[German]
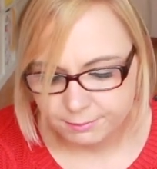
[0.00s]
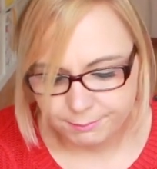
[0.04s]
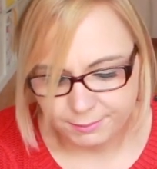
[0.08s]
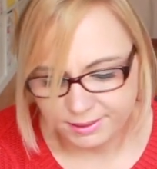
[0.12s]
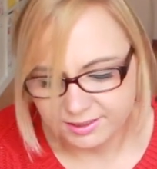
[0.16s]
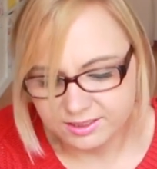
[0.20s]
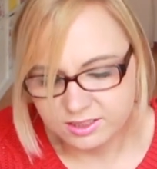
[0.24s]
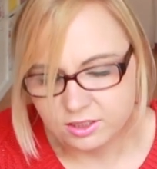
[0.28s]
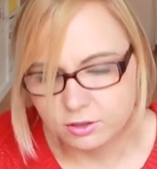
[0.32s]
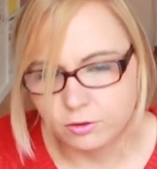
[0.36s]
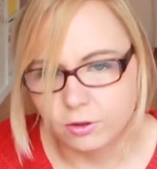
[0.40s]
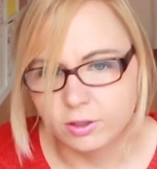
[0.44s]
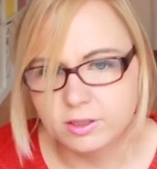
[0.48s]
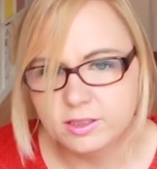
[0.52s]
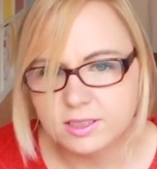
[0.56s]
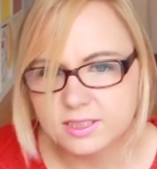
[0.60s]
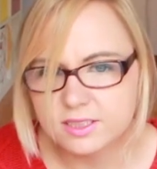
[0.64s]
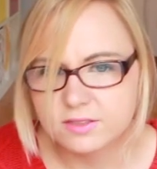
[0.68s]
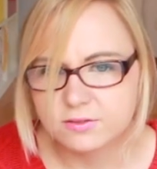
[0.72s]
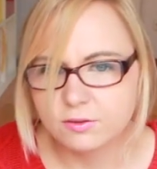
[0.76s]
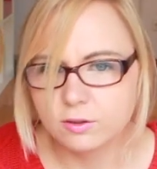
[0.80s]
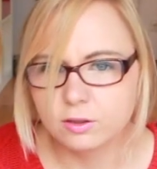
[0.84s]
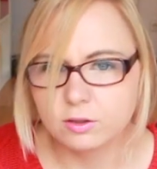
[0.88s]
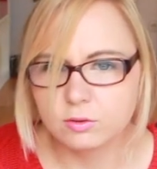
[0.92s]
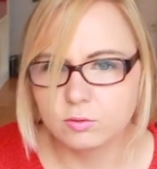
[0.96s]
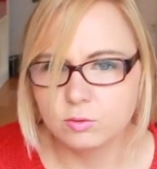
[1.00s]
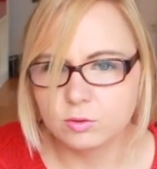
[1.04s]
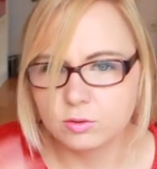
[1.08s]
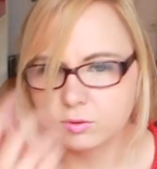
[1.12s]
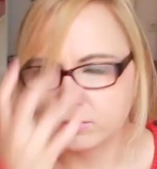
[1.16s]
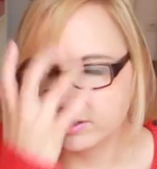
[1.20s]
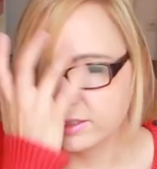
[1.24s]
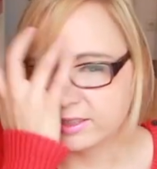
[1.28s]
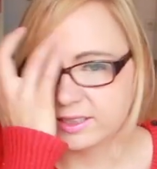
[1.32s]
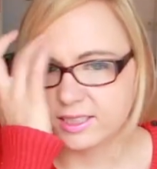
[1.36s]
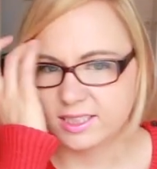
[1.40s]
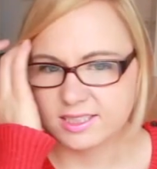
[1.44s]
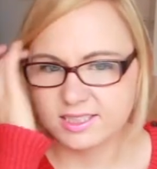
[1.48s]
manche können das voll gut
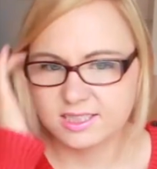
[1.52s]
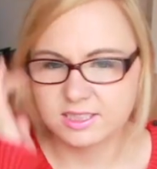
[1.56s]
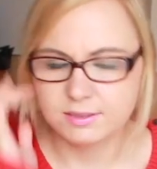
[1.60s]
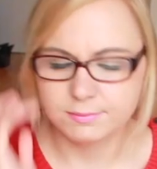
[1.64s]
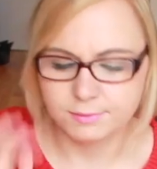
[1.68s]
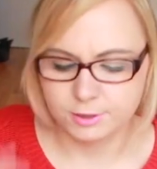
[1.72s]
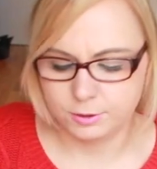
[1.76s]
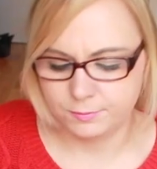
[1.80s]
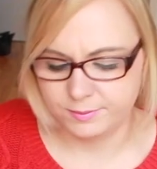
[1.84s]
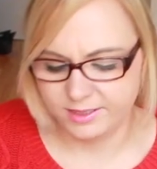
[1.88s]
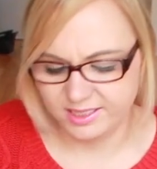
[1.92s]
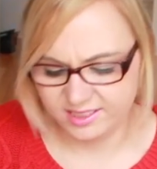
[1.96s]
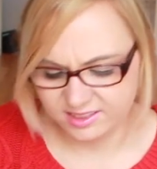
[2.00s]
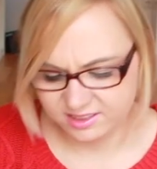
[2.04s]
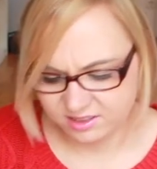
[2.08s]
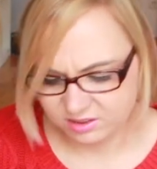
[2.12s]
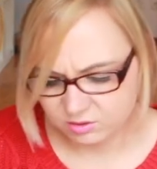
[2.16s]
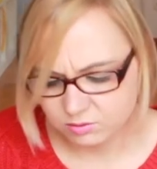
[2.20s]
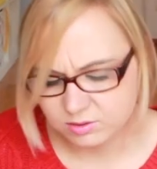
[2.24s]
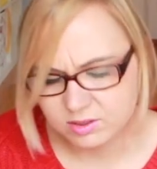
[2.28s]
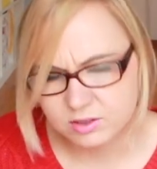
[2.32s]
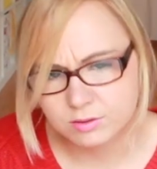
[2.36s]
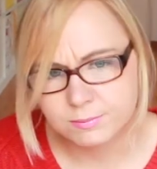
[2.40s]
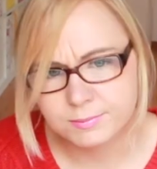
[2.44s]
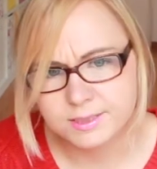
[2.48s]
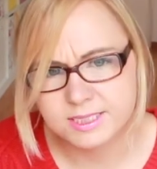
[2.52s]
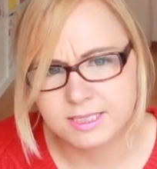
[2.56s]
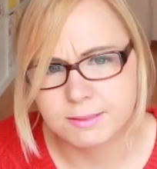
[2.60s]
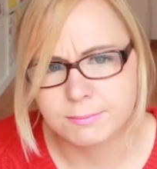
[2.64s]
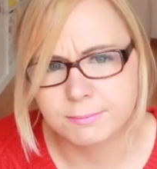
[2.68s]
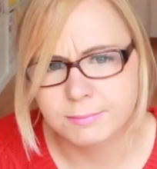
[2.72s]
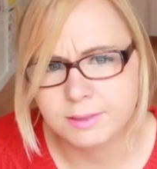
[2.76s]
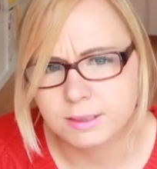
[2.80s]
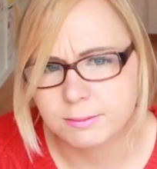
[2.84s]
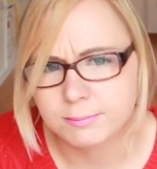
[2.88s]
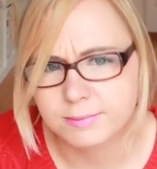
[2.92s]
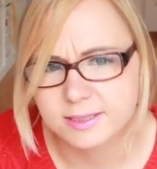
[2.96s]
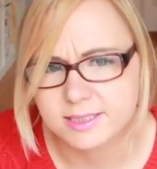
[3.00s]
und ich kann es zum Beispiel echt nur so
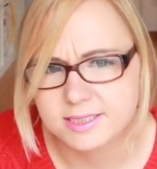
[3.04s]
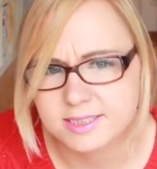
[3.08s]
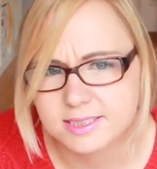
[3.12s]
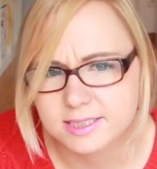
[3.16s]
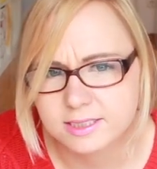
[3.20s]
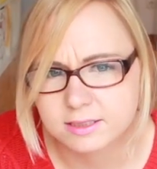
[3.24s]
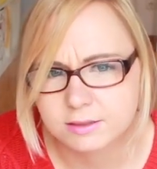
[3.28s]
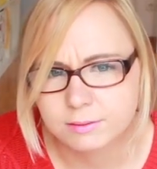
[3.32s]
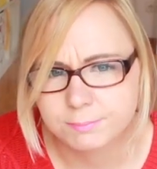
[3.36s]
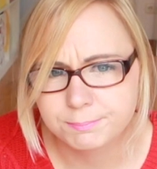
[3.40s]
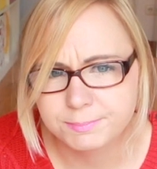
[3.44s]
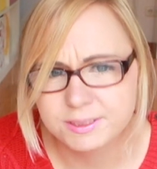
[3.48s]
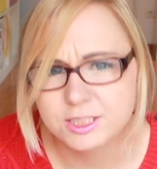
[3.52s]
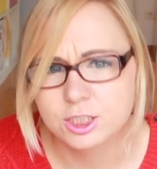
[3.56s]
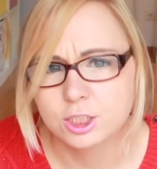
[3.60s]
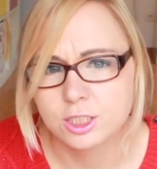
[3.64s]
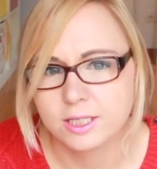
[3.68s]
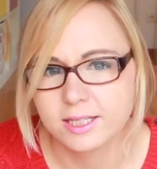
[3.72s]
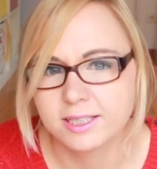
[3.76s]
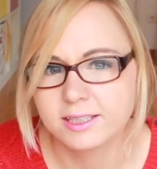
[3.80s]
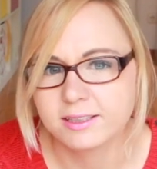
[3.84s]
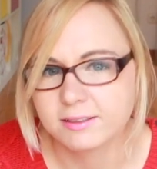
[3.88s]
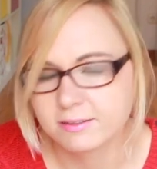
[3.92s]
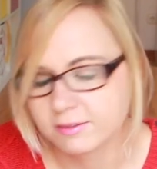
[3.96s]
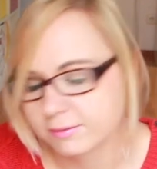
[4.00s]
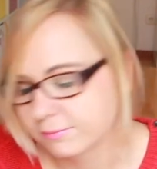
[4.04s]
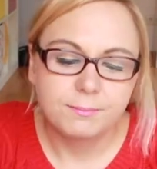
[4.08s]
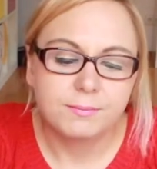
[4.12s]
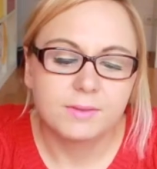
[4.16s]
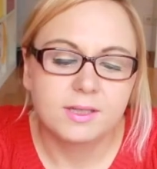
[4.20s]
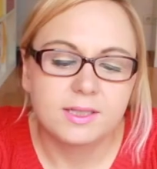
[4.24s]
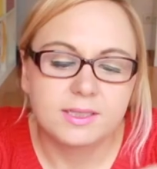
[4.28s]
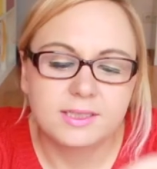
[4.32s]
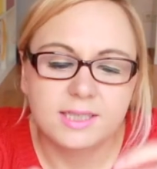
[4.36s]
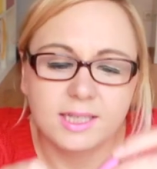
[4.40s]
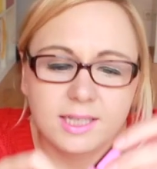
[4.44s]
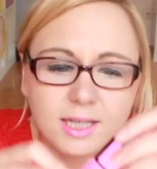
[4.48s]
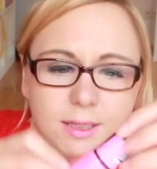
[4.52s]
mittelmäßig bis schlecht.
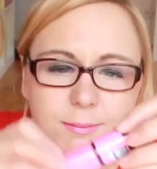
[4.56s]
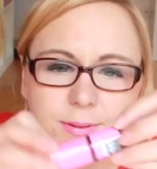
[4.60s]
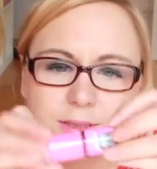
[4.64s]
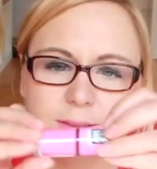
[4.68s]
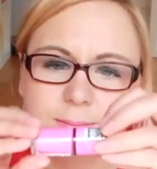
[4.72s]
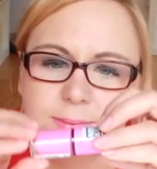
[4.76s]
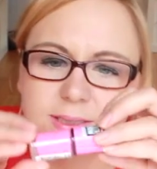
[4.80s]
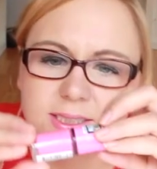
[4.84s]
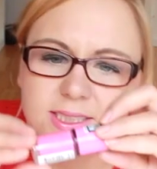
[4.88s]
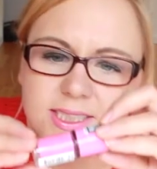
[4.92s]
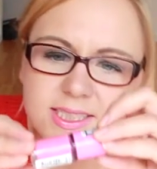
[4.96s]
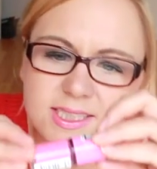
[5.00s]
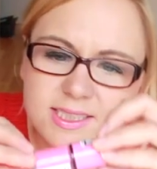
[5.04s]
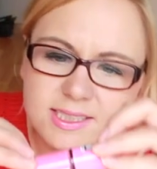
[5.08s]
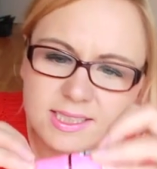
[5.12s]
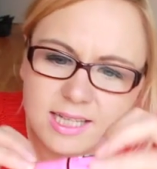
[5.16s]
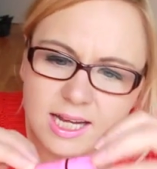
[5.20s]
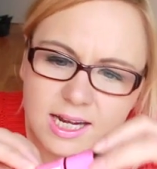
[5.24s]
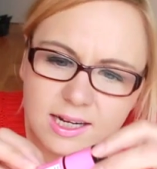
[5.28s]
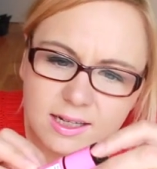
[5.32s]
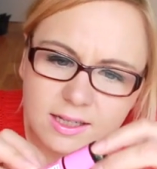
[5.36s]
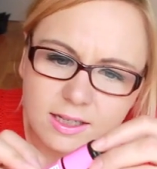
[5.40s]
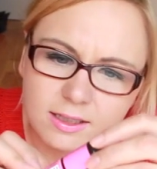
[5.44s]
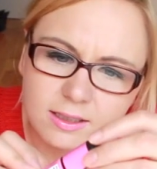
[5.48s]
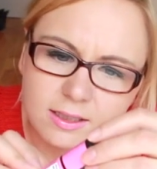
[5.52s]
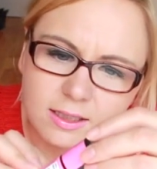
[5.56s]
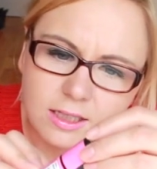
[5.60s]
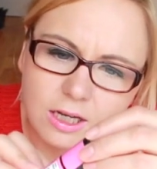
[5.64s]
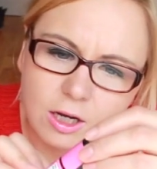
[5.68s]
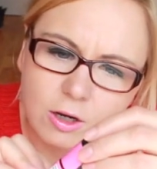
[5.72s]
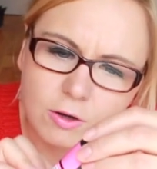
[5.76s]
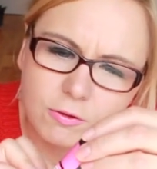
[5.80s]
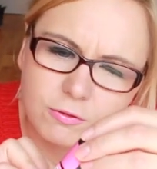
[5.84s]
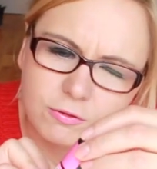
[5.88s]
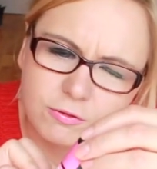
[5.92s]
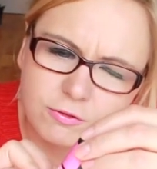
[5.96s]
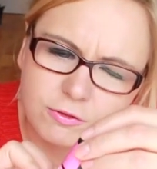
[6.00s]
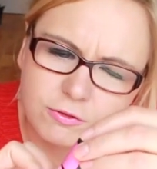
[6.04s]
Dann habe ich mir diesen Nagellack
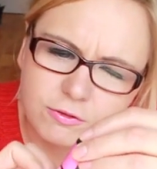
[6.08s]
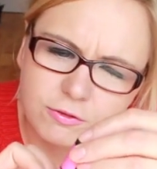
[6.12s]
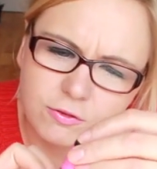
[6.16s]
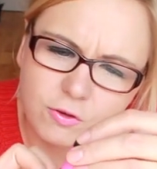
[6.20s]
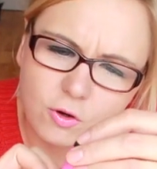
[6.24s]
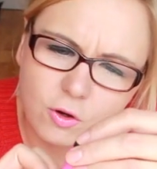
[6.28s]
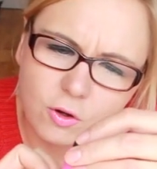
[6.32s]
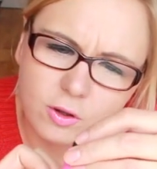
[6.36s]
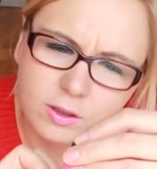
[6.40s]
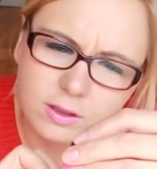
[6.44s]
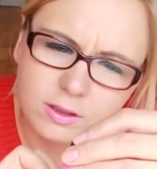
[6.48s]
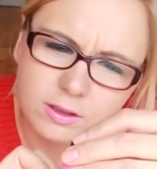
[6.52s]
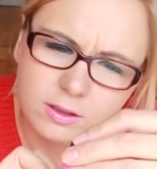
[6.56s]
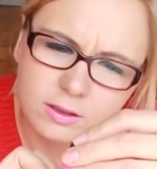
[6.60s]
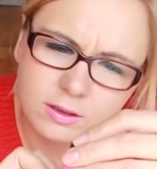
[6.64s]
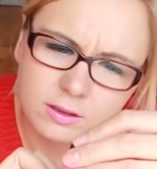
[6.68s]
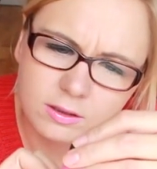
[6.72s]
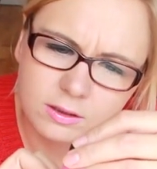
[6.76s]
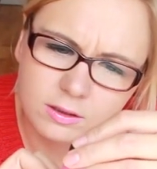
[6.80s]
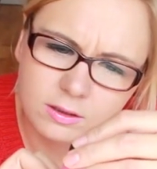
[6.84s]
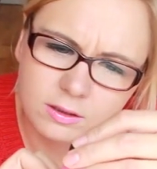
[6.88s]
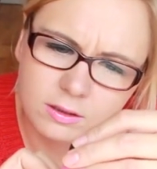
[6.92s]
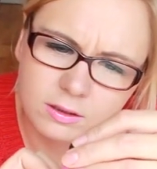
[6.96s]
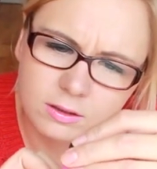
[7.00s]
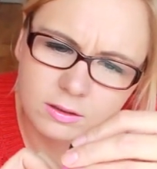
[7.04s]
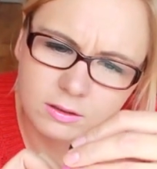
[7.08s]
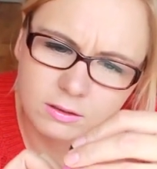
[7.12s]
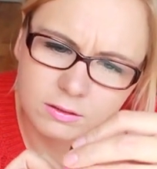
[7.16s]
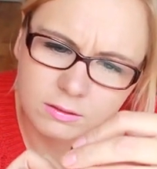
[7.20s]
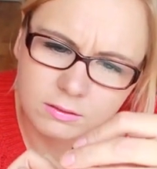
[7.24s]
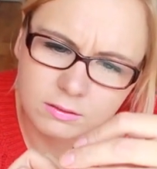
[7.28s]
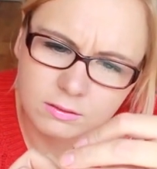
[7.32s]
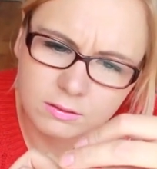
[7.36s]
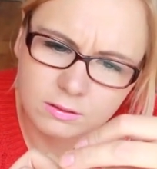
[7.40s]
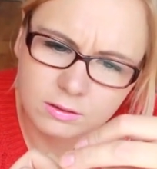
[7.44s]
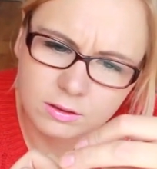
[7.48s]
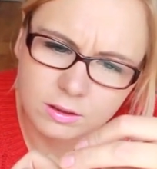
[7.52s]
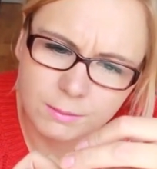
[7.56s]
gekauft von
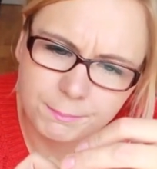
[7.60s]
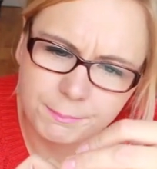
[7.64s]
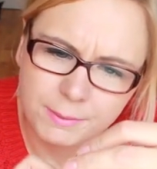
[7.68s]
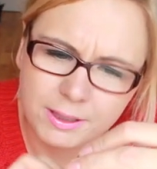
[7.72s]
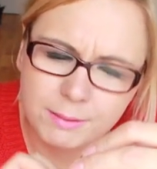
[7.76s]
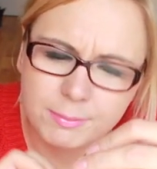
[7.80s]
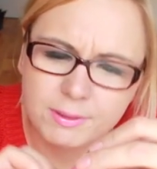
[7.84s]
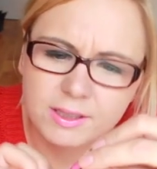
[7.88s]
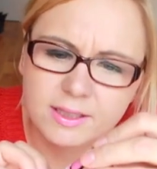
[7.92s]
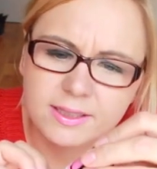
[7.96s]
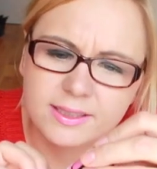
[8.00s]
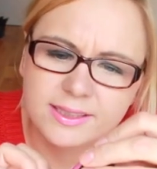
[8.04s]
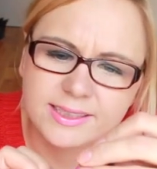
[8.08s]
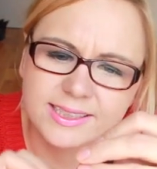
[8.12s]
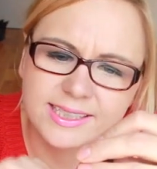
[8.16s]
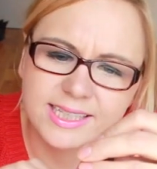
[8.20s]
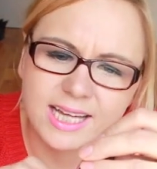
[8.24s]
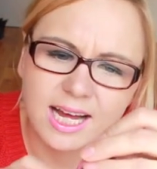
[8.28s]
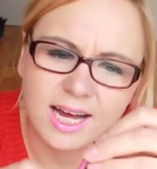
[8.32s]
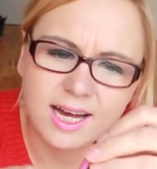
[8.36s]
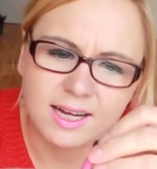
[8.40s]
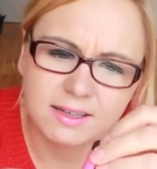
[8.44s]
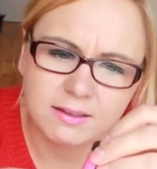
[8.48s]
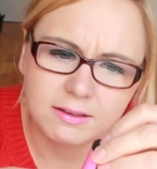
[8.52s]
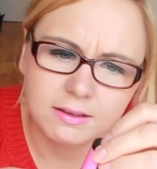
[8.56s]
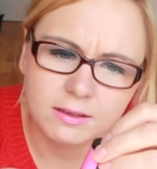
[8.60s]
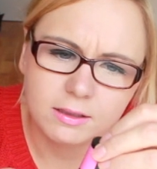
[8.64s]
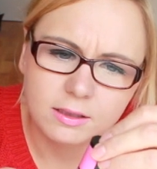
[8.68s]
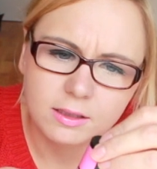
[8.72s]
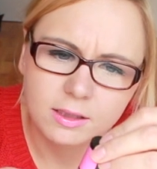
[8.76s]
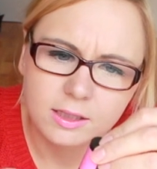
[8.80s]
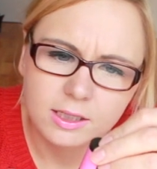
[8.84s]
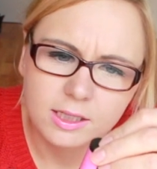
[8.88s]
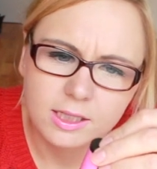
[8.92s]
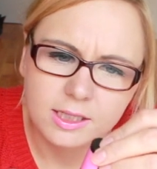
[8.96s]
Maybelline Jade.